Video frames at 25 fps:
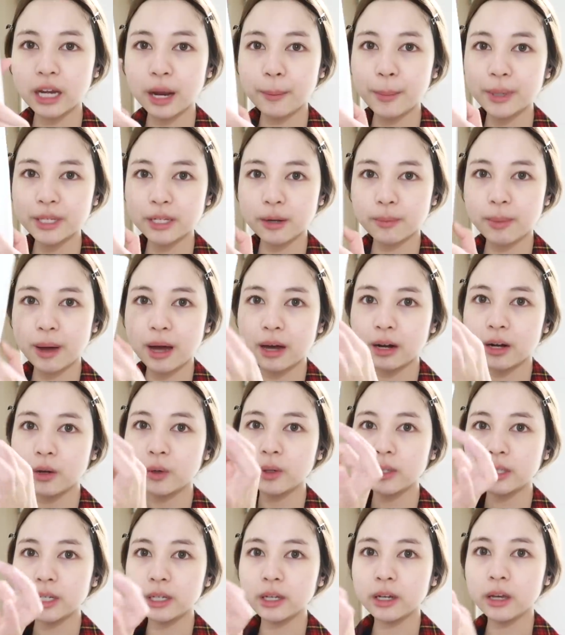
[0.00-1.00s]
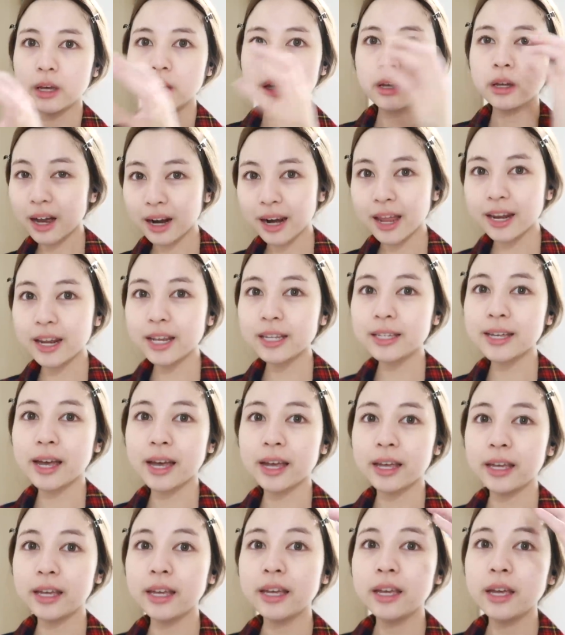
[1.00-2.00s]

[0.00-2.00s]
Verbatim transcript: ใช้มาสักพักแล้วจริงครั้งแรกที่ใช้